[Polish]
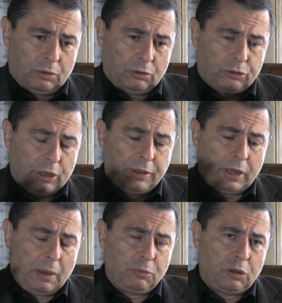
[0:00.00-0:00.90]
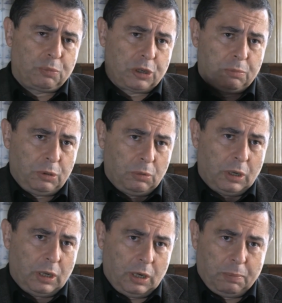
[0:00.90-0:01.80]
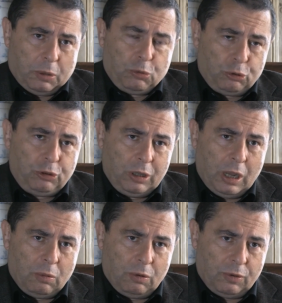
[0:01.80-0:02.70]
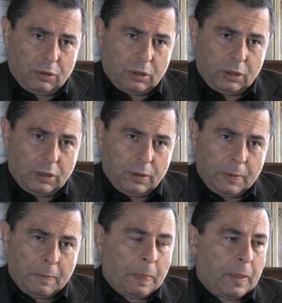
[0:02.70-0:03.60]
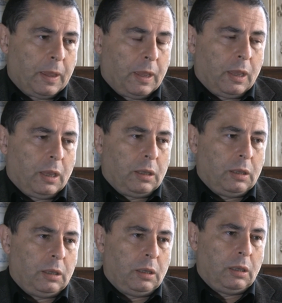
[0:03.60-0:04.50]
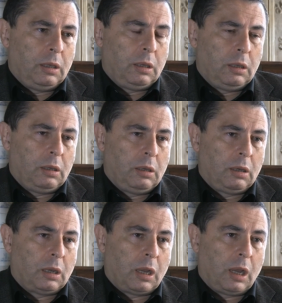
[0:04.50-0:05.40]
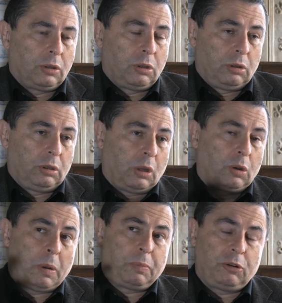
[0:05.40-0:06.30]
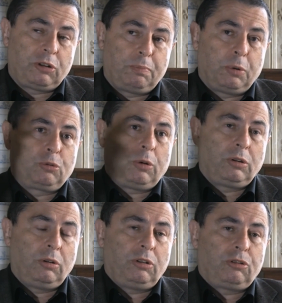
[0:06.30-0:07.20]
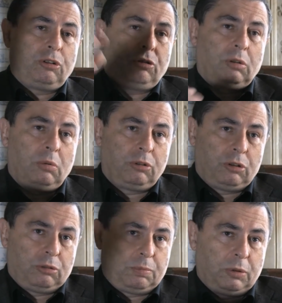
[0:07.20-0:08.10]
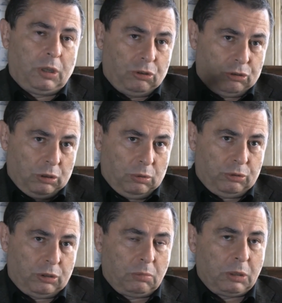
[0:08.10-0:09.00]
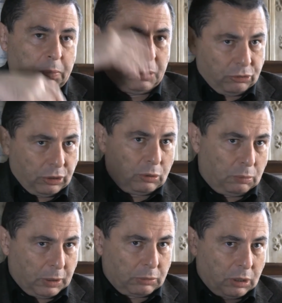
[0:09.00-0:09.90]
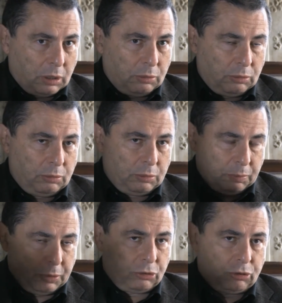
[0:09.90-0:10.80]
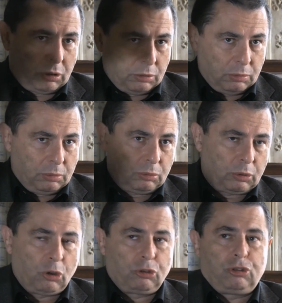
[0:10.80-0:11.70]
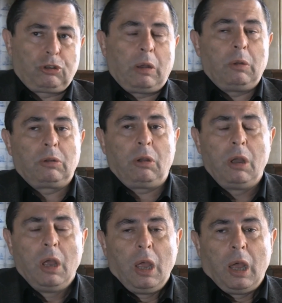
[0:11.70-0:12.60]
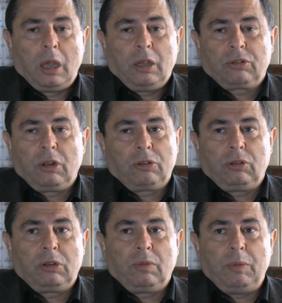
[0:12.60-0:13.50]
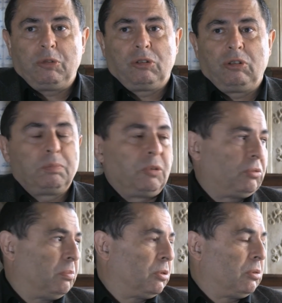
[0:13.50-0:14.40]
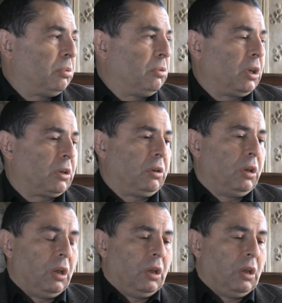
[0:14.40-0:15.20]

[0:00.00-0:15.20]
Y, ze sztandarami się przebiła, ale potem się już nie dało w ogóle. I, a, I ta grupa pierwsza poszła i do nich zaczęli się dołączać spontanicznie ludzi. To była ta pierwsza grupa, która, y, to pierwsza, która odczytała to, a ja z kolei zorientowałem się, że nie sposób, bo to był taki